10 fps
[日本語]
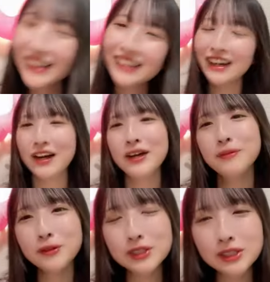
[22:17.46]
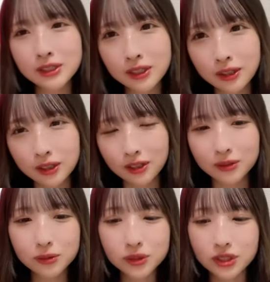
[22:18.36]
なんかあやめろさんがなんか「
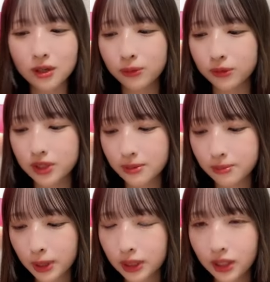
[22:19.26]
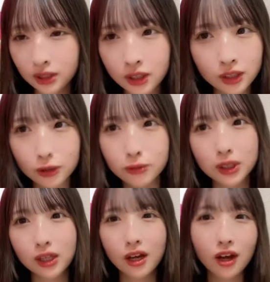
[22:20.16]
ここちゃんはもう先輩になったんだよ」み
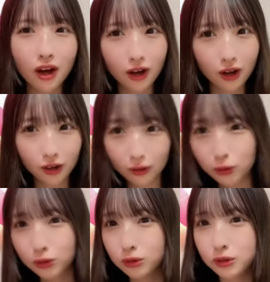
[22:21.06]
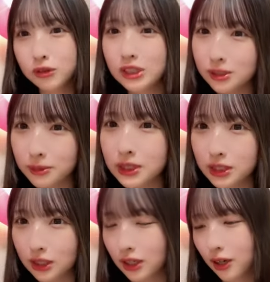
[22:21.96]
たいなことを言ってきまし
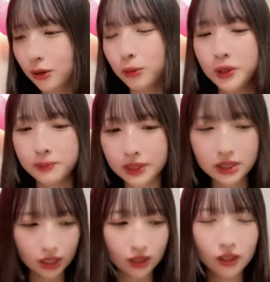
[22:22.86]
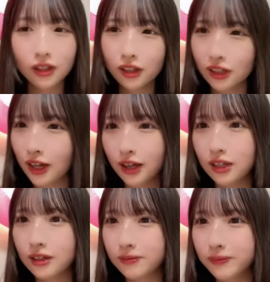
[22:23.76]
ただから覚えましたはい